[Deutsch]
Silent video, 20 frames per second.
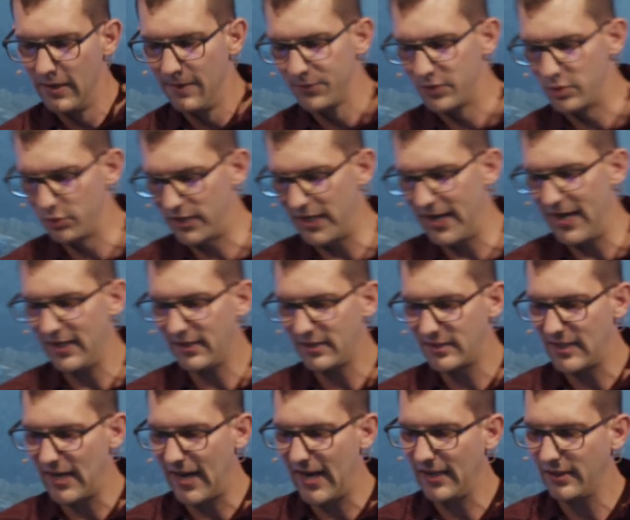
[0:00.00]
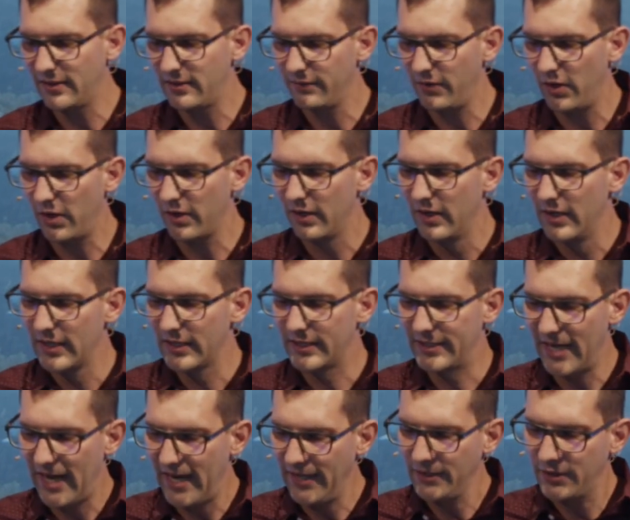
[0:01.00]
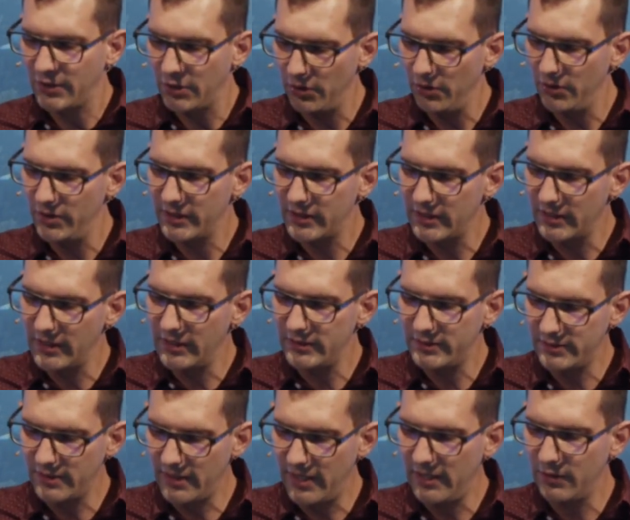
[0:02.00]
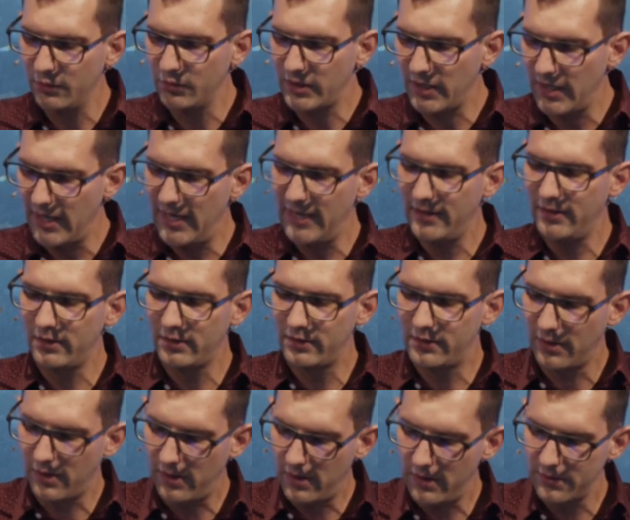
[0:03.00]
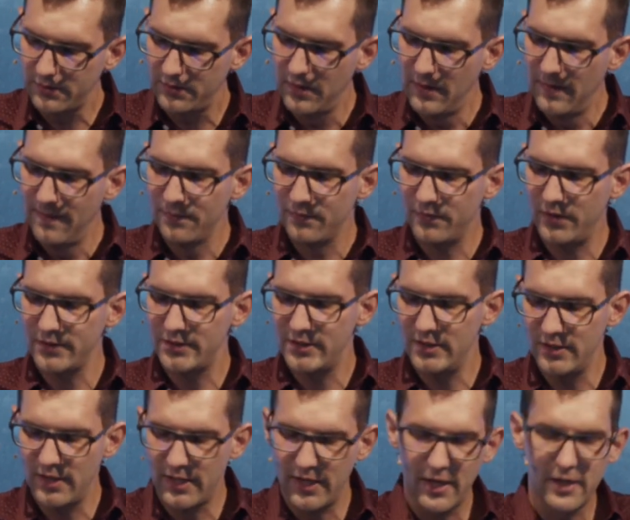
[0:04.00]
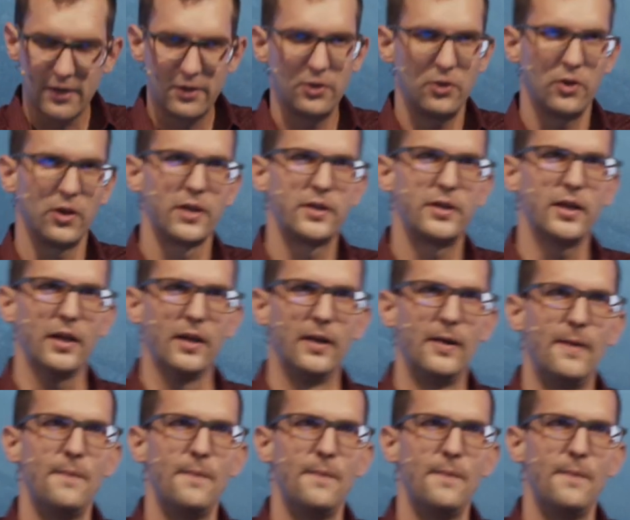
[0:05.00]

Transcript: Zu der Zeit war kein König in Israel und jeder tat, was ihn recht dünkte.